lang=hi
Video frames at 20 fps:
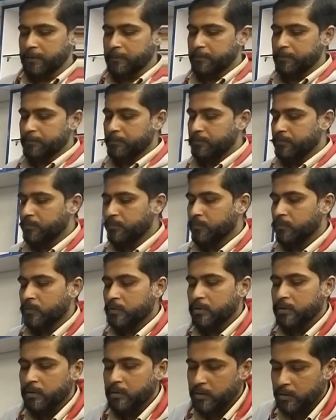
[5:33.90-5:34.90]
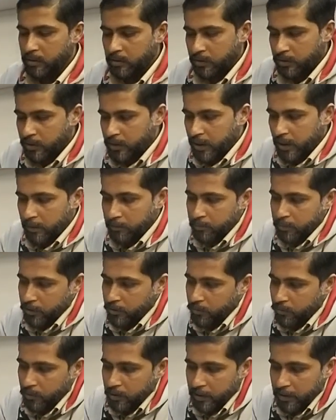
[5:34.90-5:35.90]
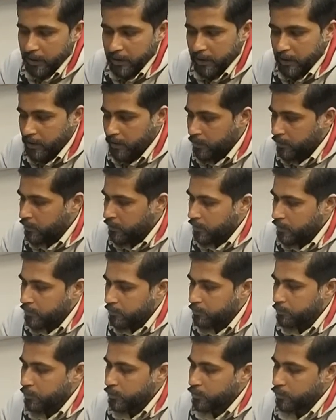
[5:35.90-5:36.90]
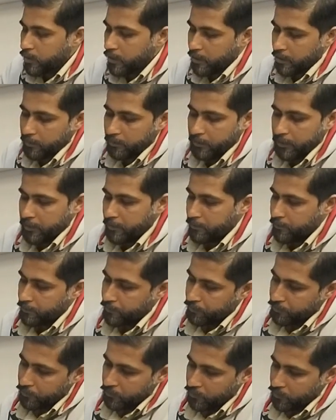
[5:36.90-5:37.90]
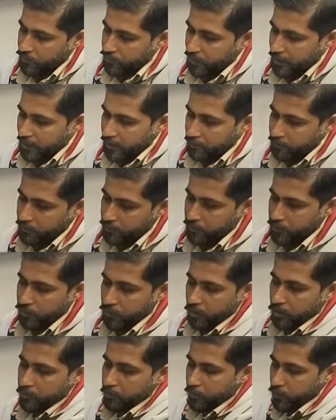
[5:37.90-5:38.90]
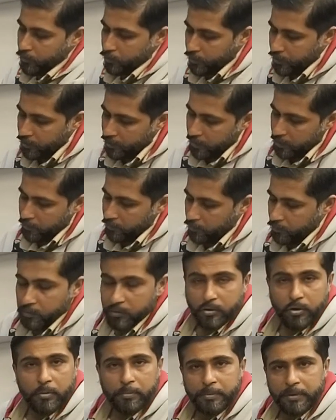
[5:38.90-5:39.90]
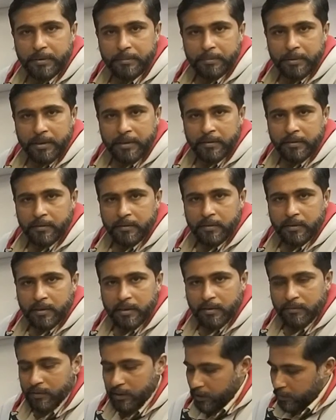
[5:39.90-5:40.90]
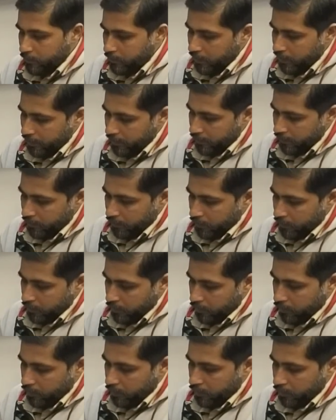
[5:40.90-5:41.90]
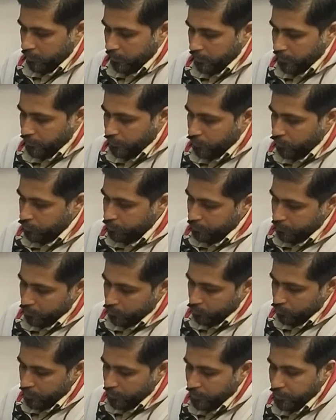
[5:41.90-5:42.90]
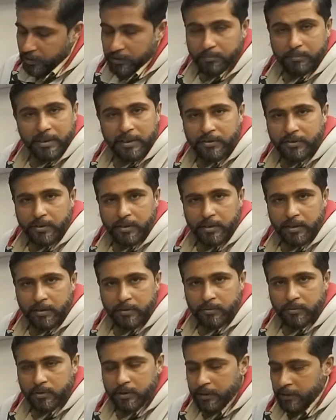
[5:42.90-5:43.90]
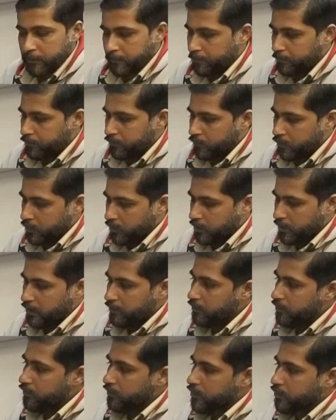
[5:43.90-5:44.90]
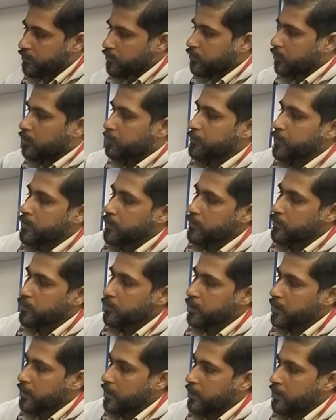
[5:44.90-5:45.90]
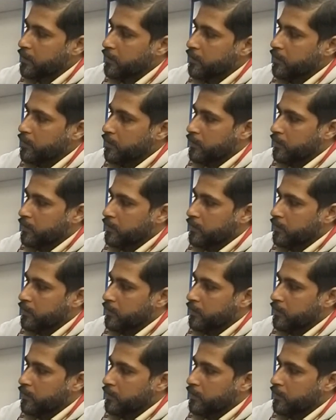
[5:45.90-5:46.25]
हैं ये अब कंट्रोलर है ब्लू कलर में सेम शॉक ब्लू की तरह कॉपी में अवेलेबल है और इसके ऊपर कोई चीज़ मेंशन नहीं होती ये व्यूवर्स कॉपी कंट्रोलर है